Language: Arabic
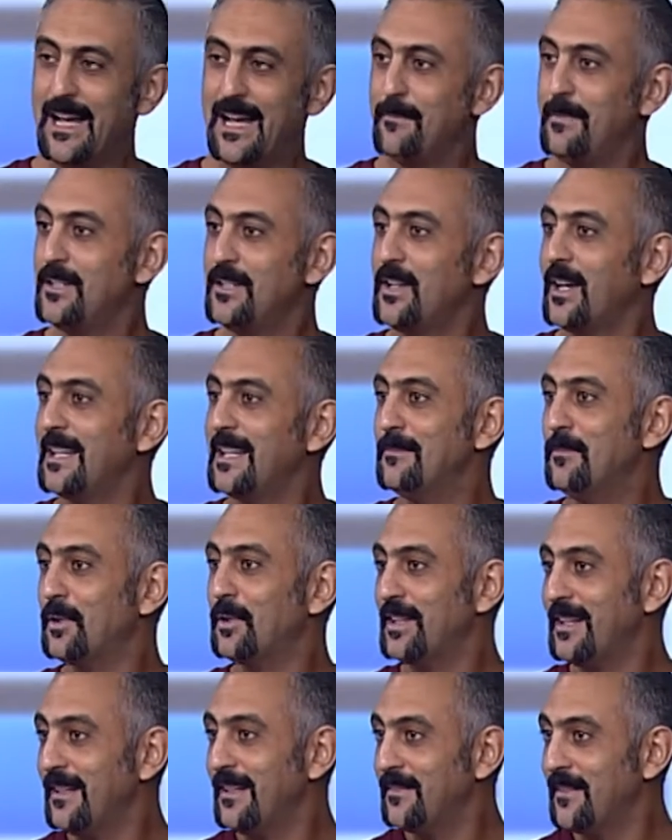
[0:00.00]
اعمل شغله
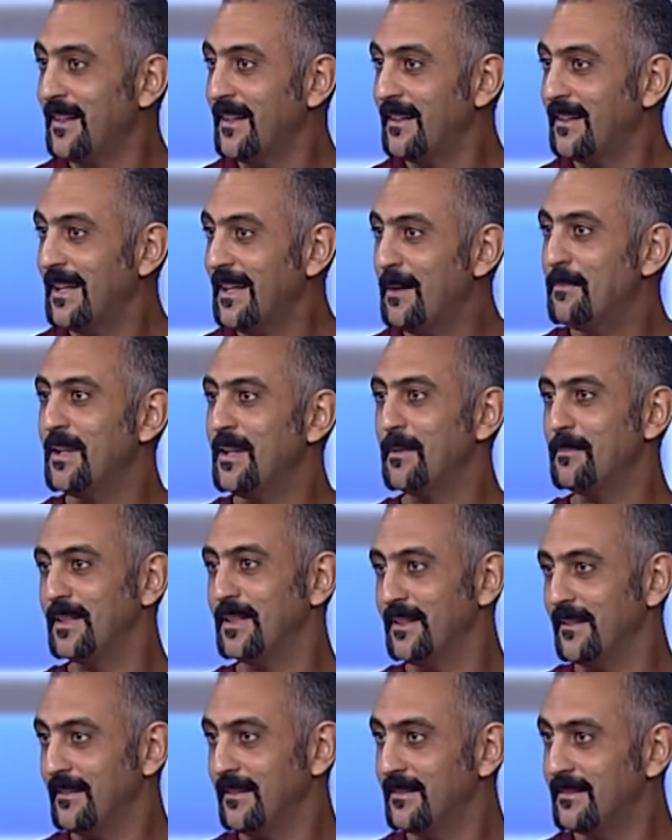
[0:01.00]
مختلفه قبل
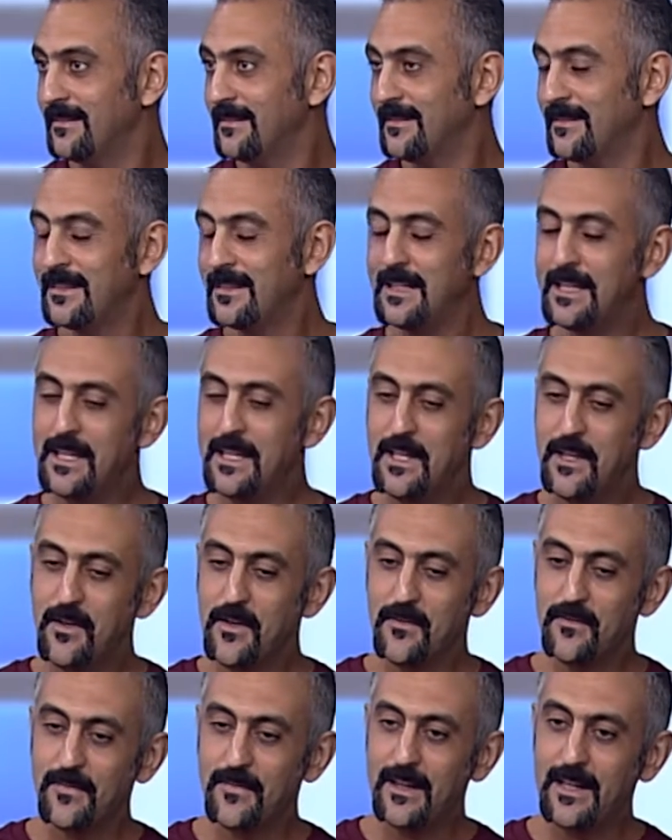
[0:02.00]
رمضان
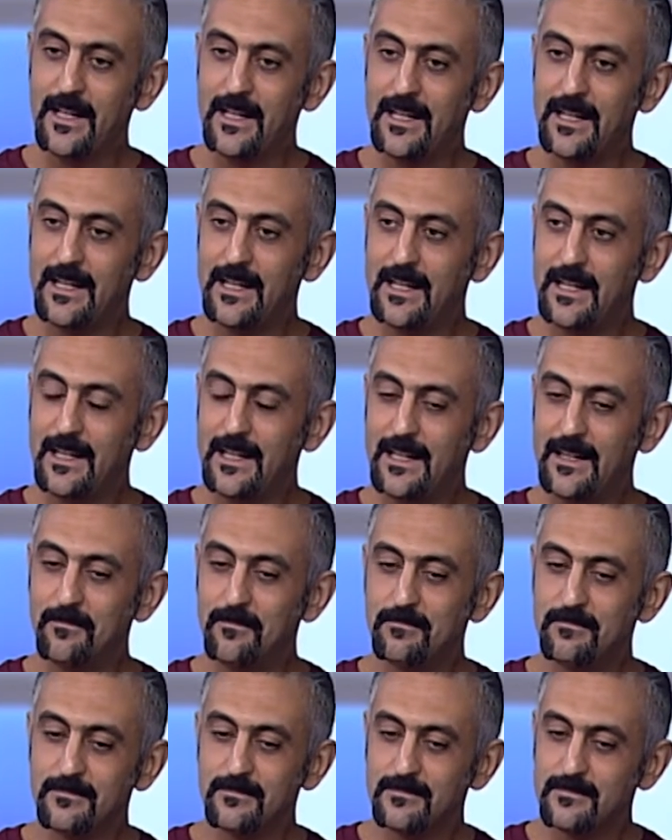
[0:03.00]
فقلت
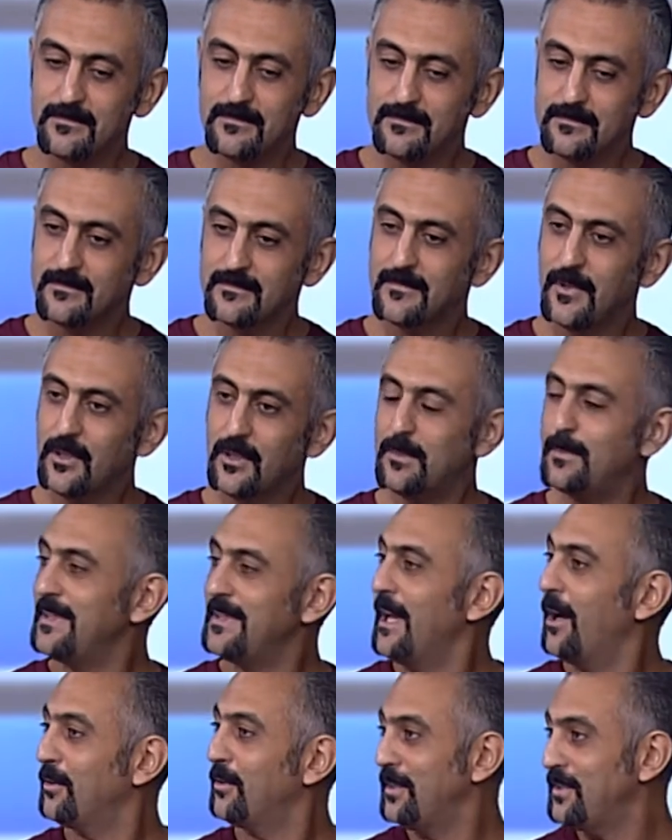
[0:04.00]
ف قلت
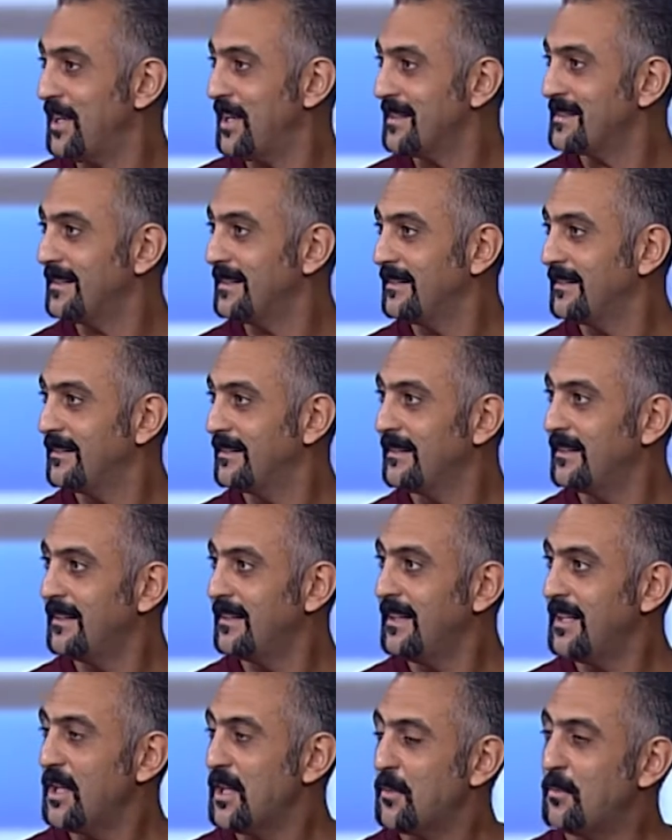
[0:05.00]
بدي اخذ اجازه
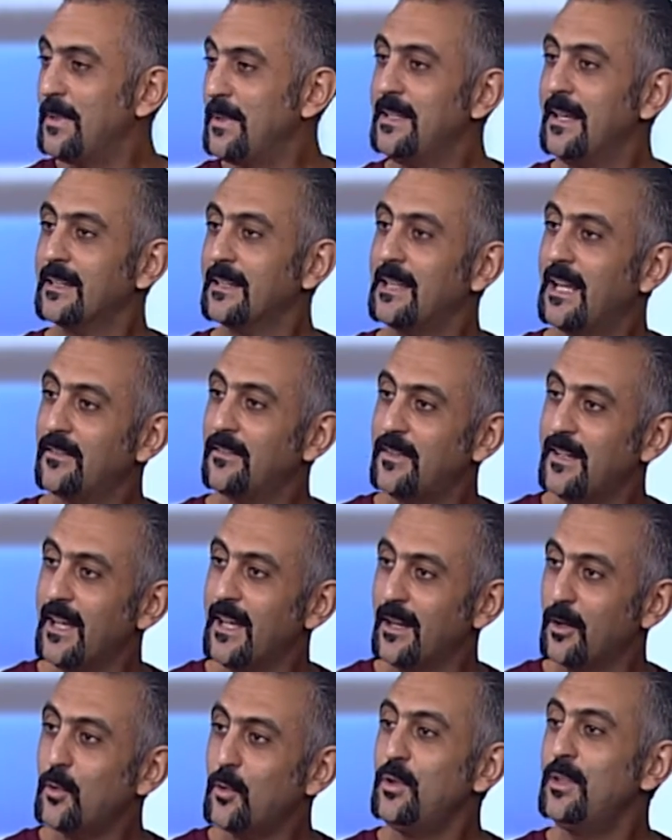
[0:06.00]
بدي اطلع
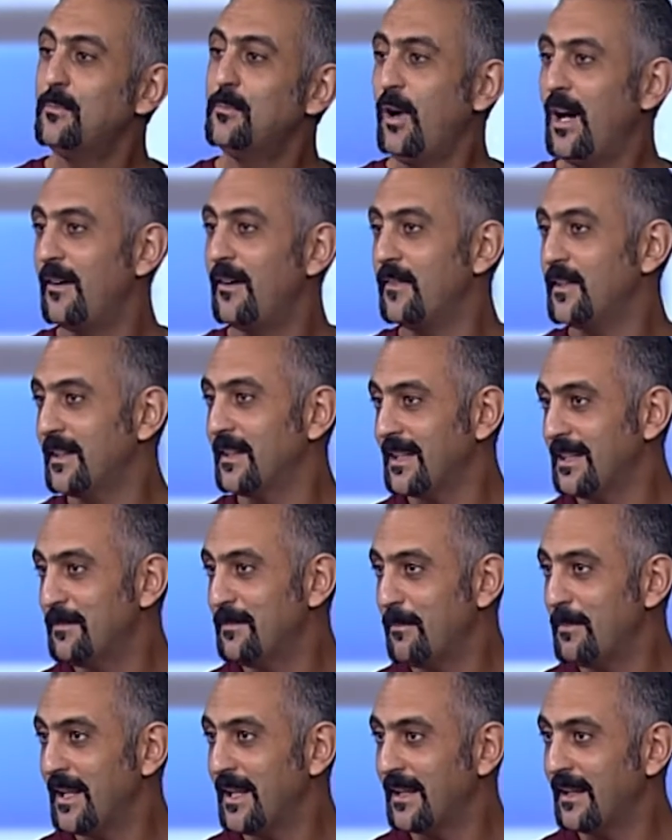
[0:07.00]
فيها كل محافظات
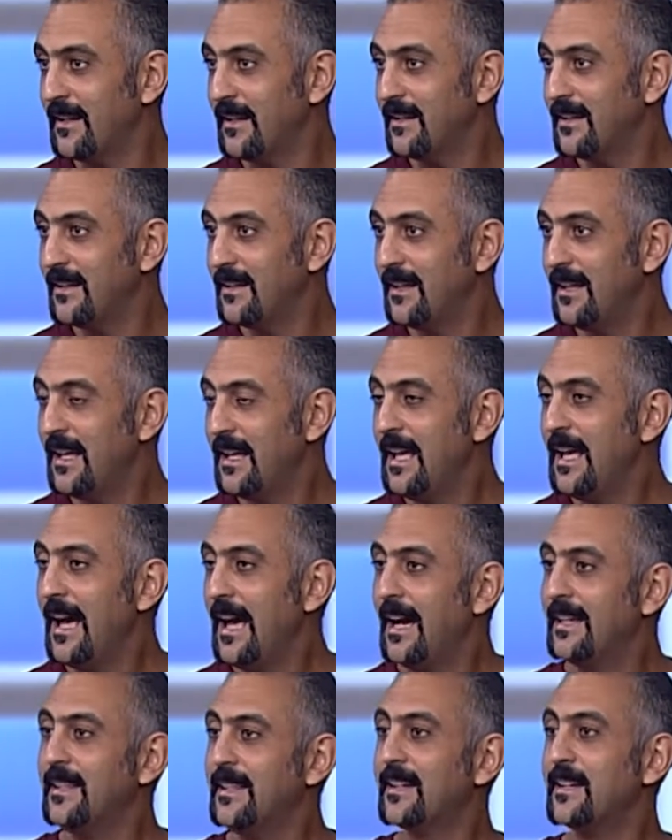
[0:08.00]
المملكه
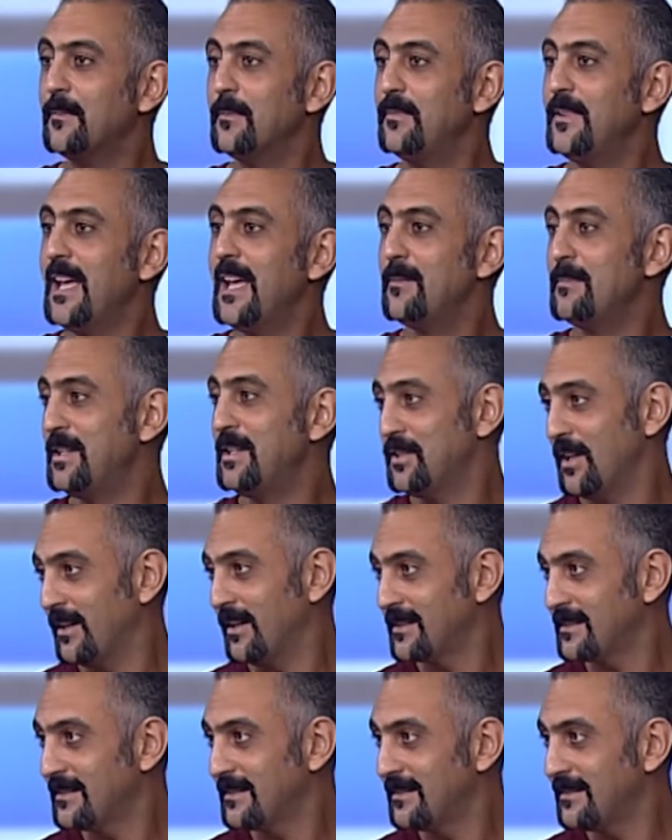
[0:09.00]
ادرب فيها 100
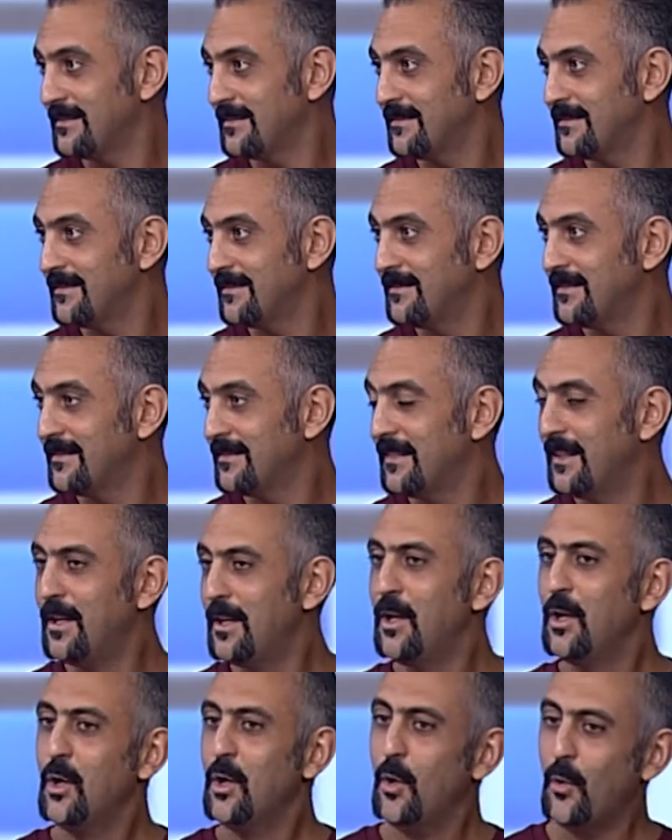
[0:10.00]
شخص حلو
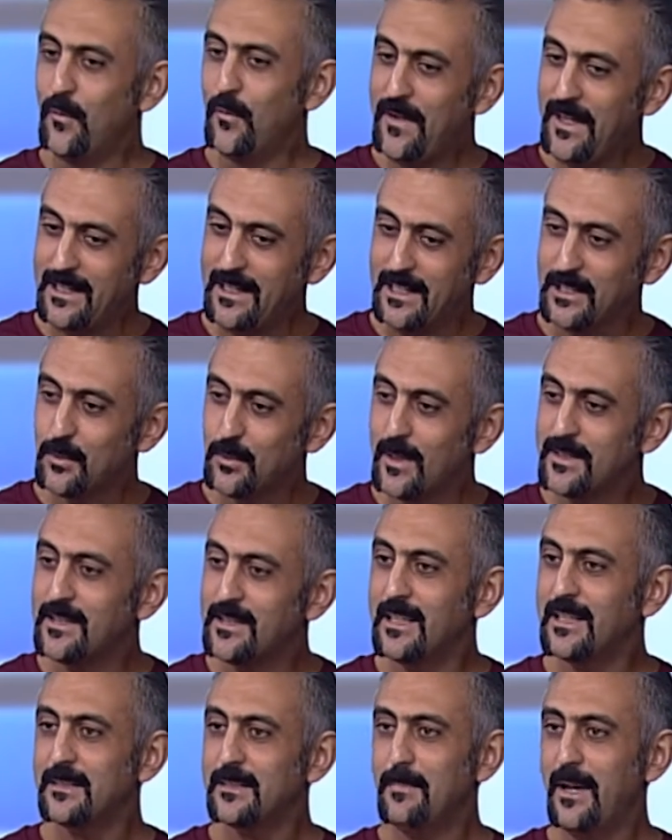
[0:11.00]
وفعلا
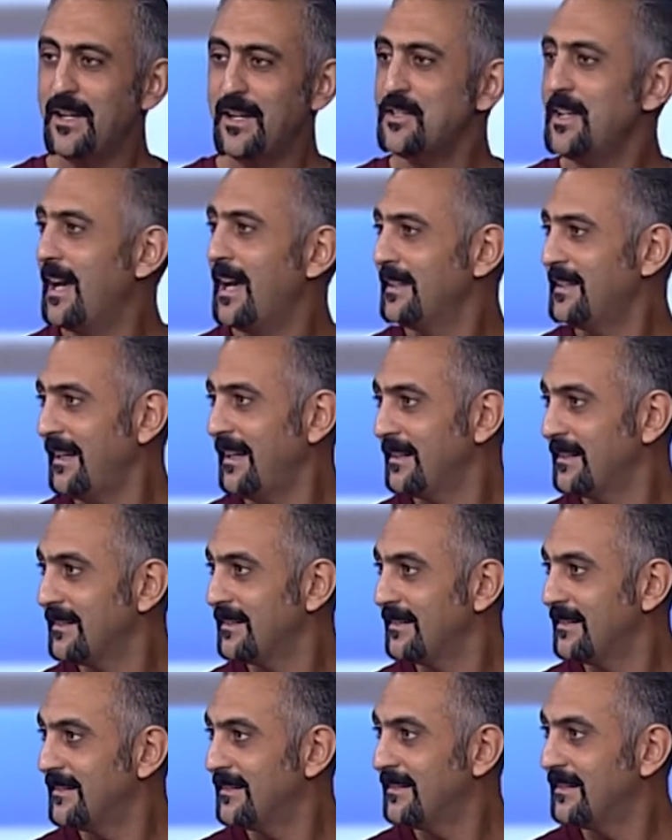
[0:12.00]
تواصلت مع جهات
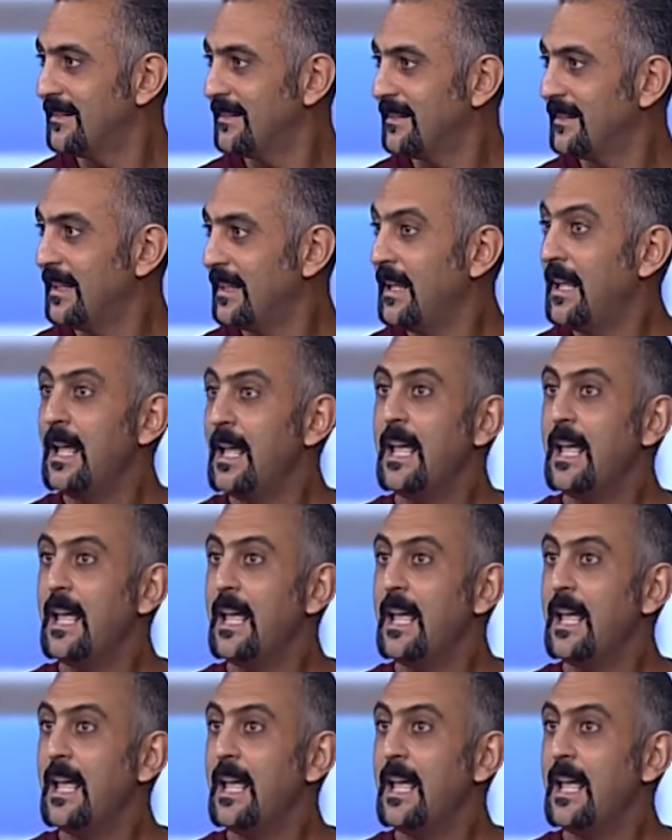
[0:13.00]
بالسوشيال ميديا